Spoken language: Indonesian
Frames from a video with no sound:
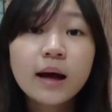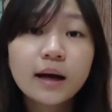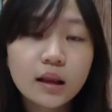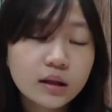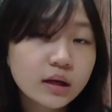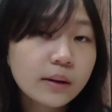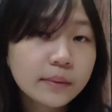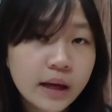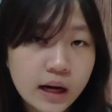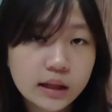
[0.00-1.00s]
karena telah
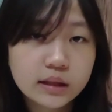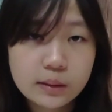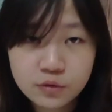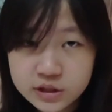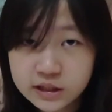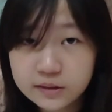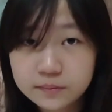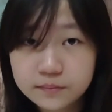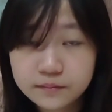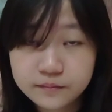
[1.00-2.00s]
mengkhianati Temujin